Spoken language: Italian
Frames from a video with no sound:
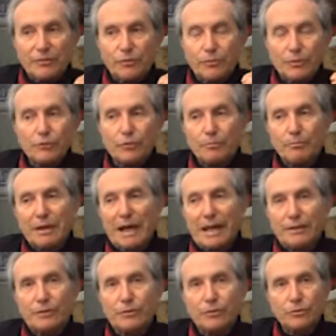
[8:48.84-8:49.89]
questo
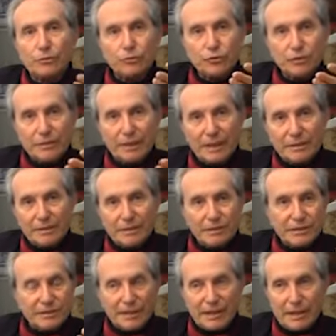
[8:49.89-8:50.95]
Byron riusciva a
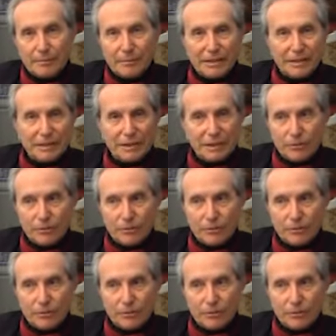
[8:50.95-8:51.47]
attraversare la manica a